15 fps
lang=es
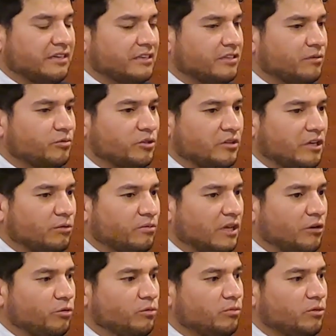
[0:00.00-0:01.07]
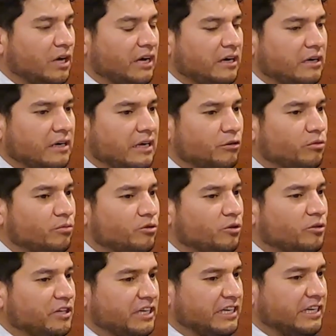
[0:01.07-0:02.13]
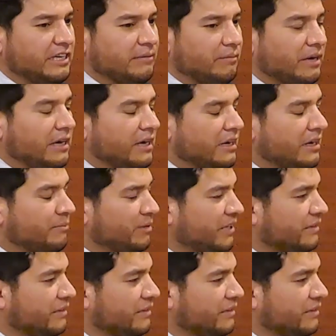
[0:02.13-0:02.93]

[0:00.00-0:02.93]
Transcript: recepcionar un al alumno y va a